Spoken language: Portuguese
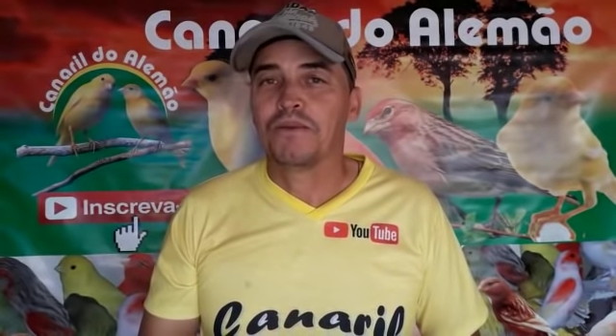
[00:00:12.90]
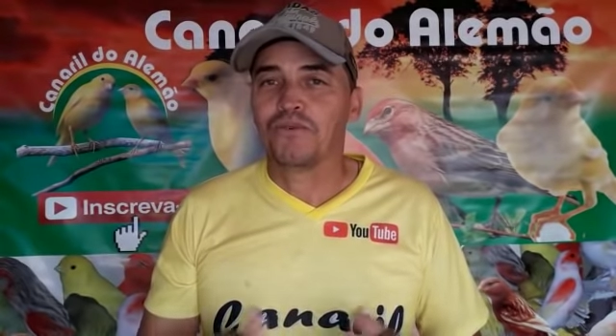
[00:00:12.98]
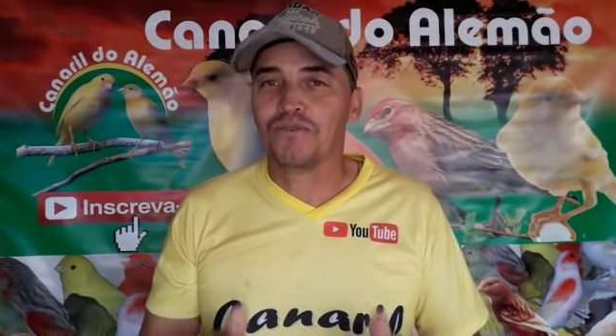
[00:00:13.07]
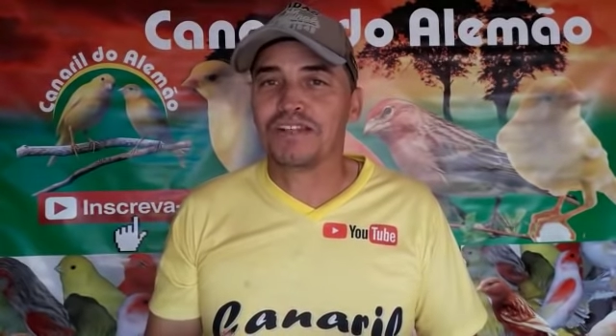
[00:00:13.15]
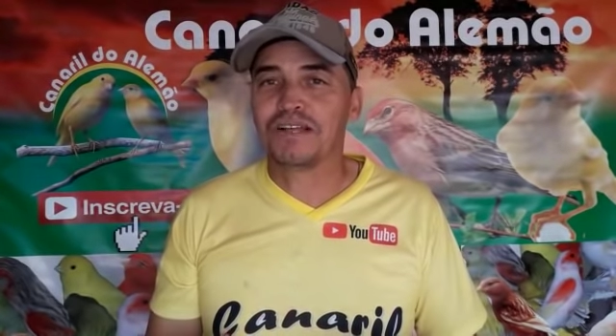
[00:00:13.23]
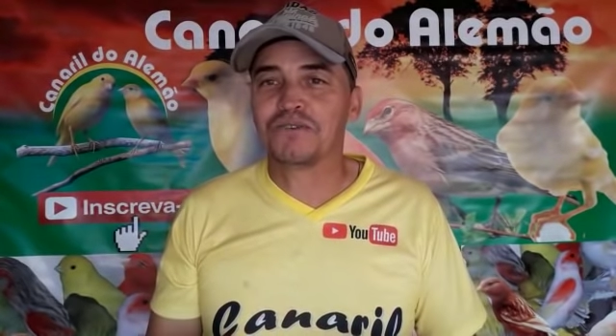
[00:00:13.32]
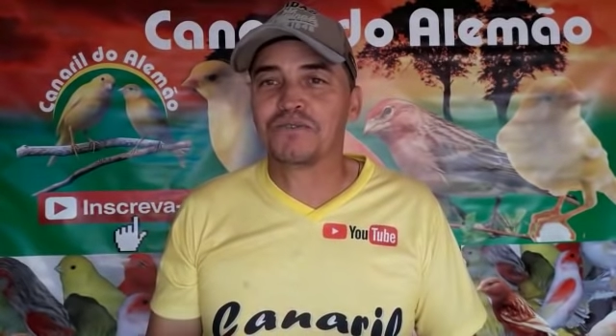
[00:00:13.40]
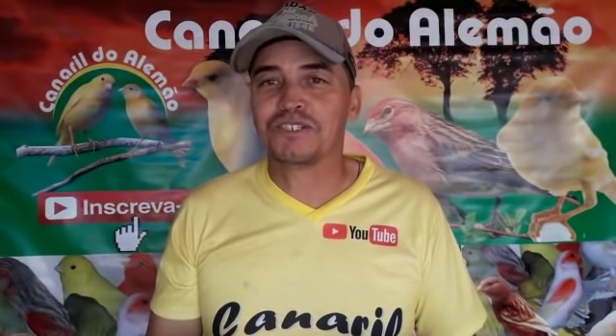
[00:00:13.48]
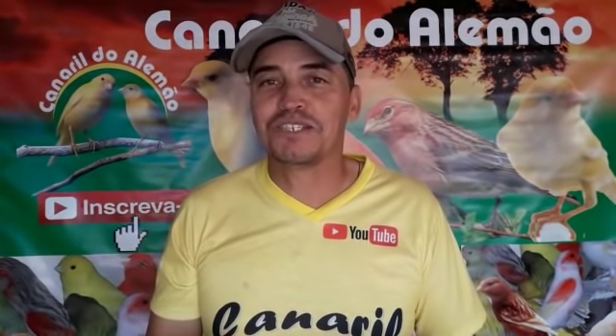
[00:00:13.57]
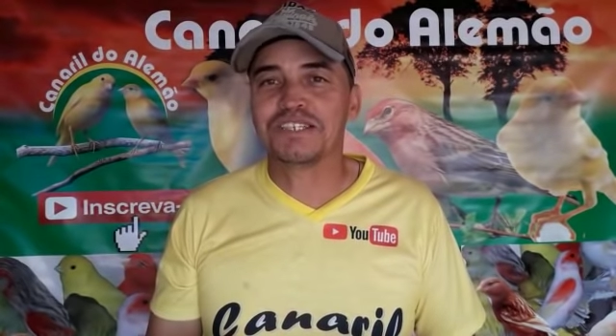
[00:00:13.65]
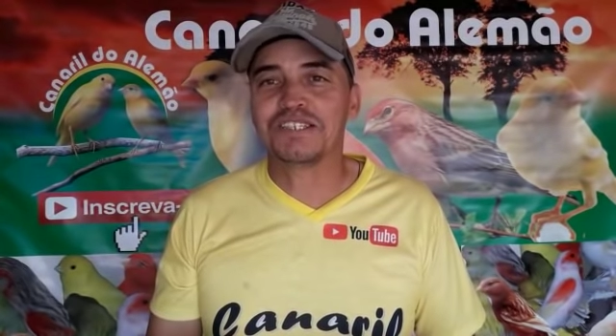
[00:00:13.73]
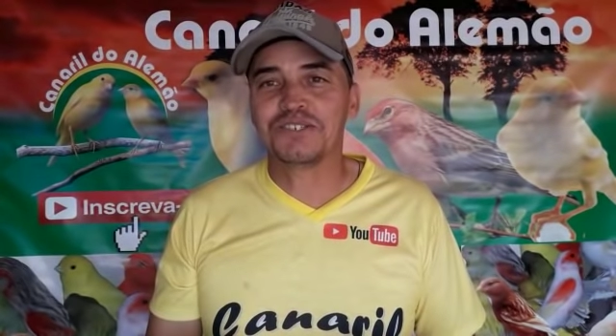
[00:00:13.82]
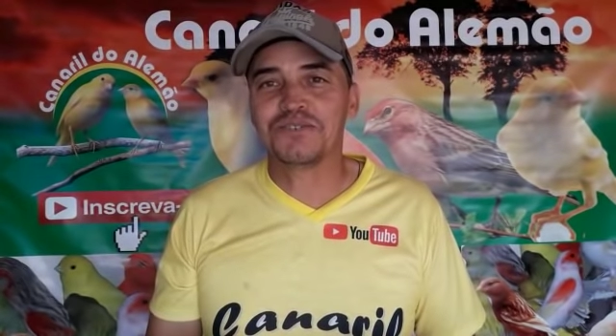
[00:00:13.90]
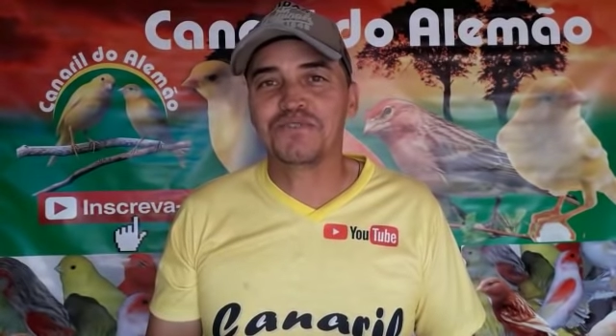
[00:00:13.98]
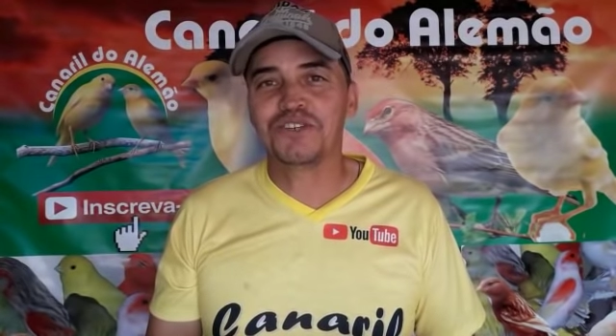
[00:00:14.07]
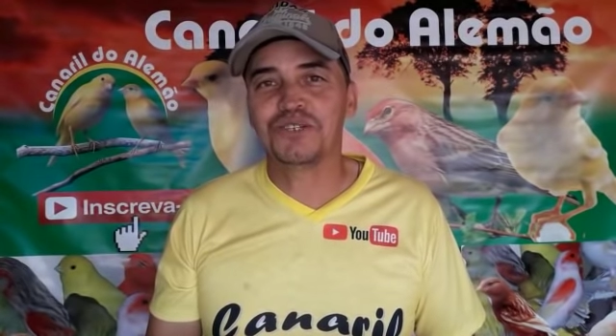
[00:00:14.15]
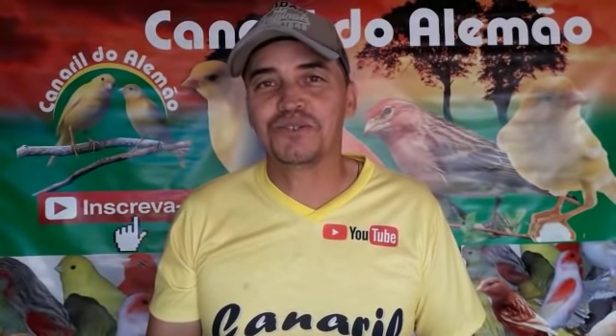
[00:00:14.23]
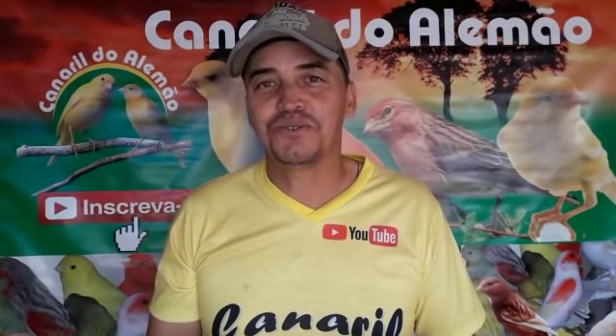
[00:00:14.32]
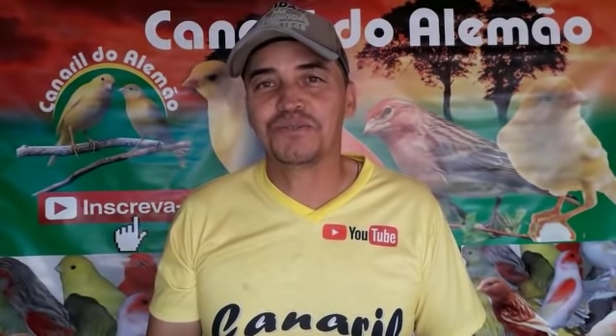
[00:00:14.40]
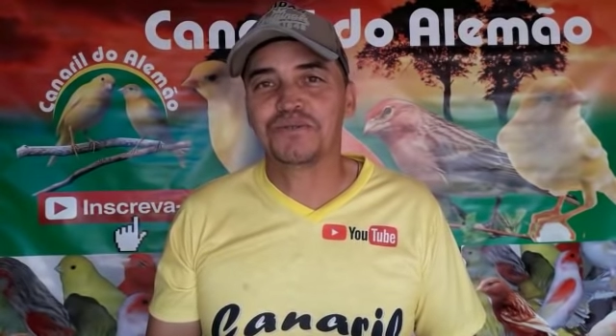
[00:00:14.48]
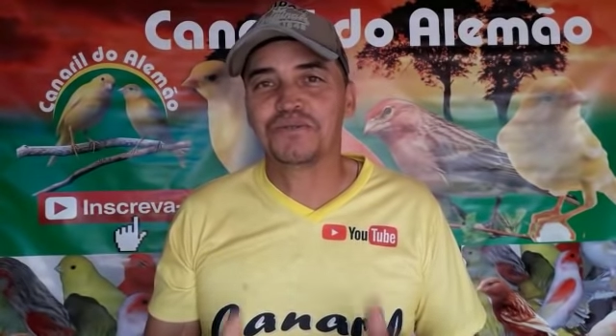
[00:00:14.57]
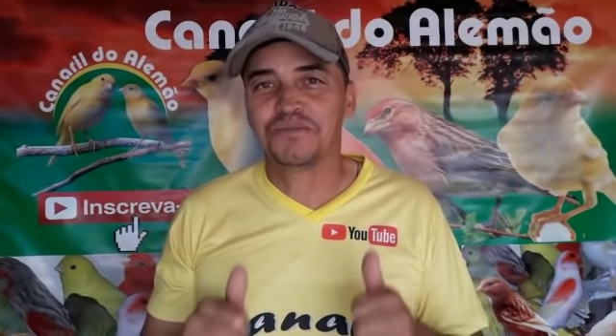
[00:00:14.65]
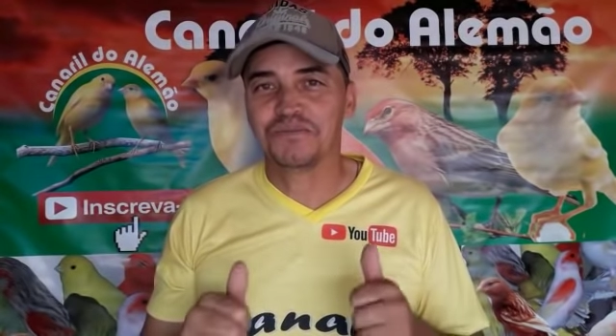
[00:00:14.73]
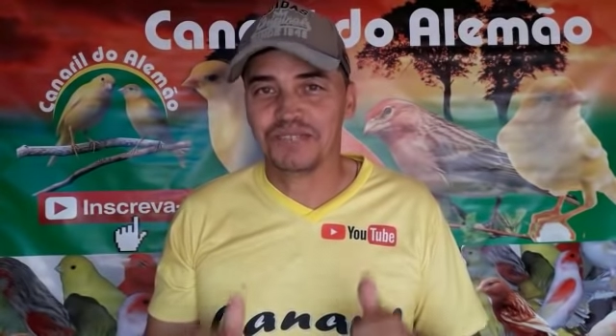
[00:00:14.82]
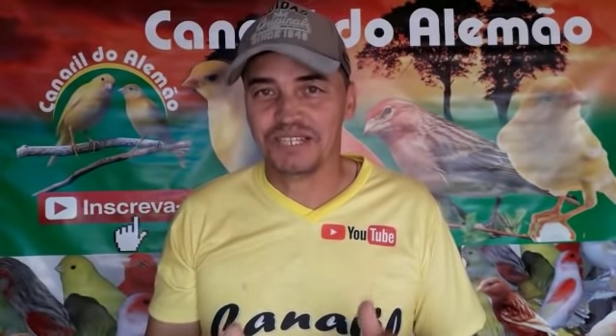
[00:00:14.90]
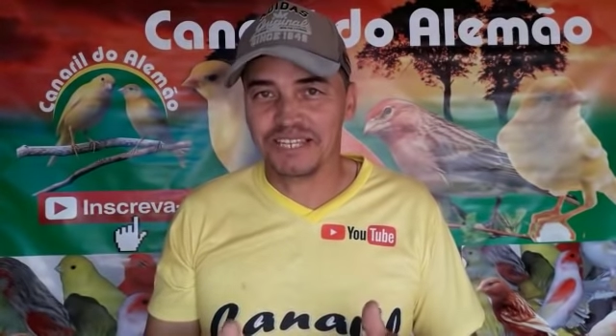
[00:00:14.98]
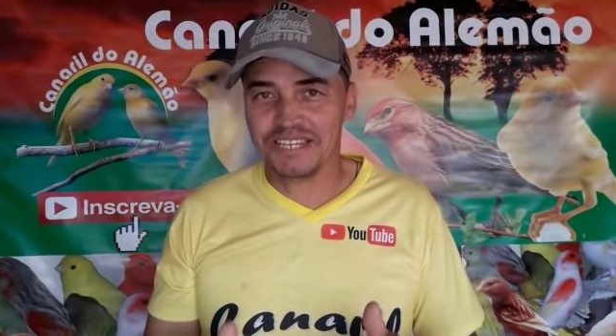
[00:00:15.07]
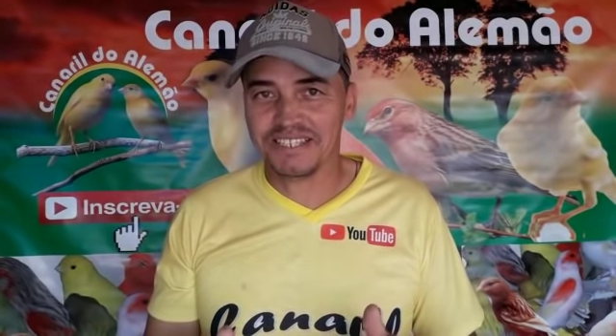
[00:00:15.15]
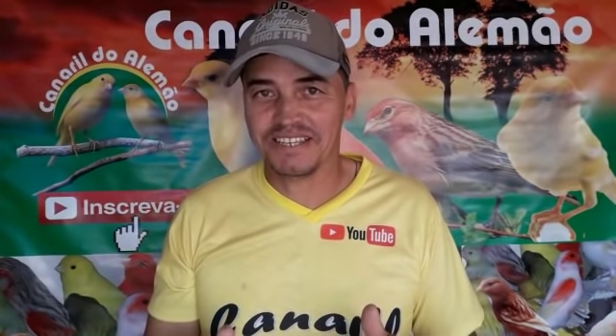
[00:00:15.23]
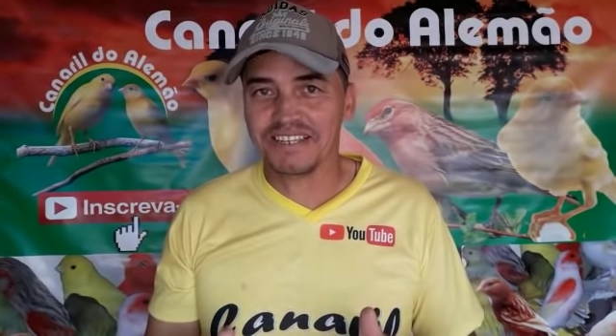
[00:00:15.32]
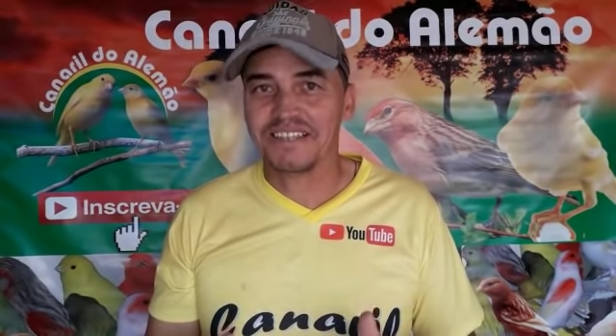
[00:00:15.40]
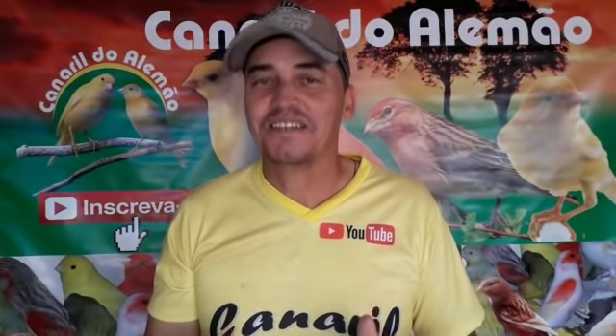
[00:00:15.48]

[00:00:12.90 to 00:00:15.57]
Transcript: Vou falar com vocês neste vídeo, beleza?